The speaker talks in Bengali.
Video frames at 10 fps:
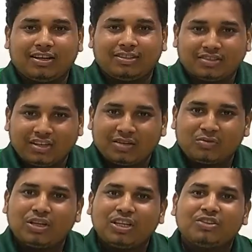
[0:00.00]

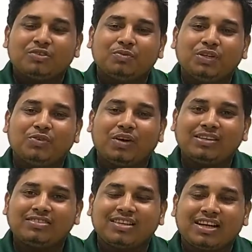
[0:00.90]
আসসালামু আলাইকুম
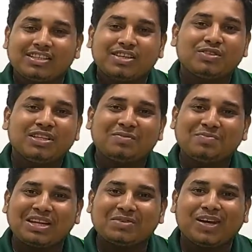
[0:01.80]
ভিউয়ার্স আশা করি
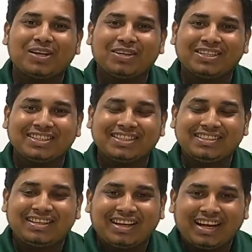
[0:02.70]
আপনারা ভালো আছেন
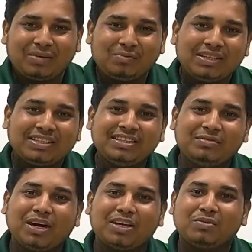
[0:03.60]
আপনাদের
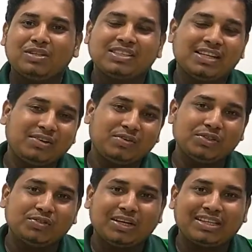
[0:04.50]
ভালোবাসা ও
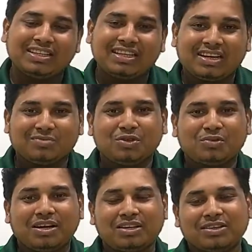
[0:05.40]
দোয়াতে আমিও
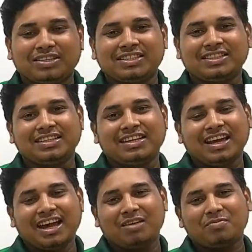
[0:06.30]
ভালো আছি
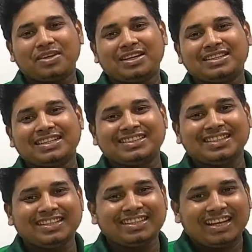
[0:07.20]
আপনারা
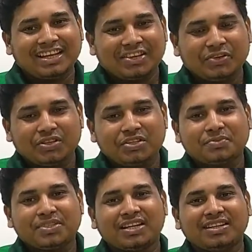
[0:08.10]
দেখছেন ইউটিউব
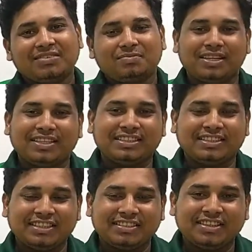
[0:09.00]
চ্যানেল মেহেদি
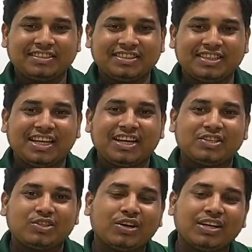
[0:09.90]
থ্রি সিক্সটি
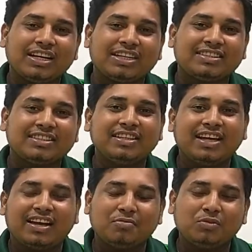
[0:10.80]
সঙ্গে আছি
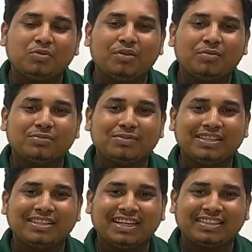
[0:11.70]
আমি মোহাম্মদ
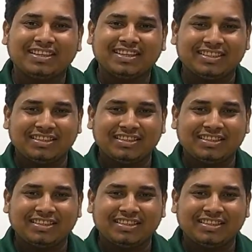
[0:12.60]
মেহেদি হাসান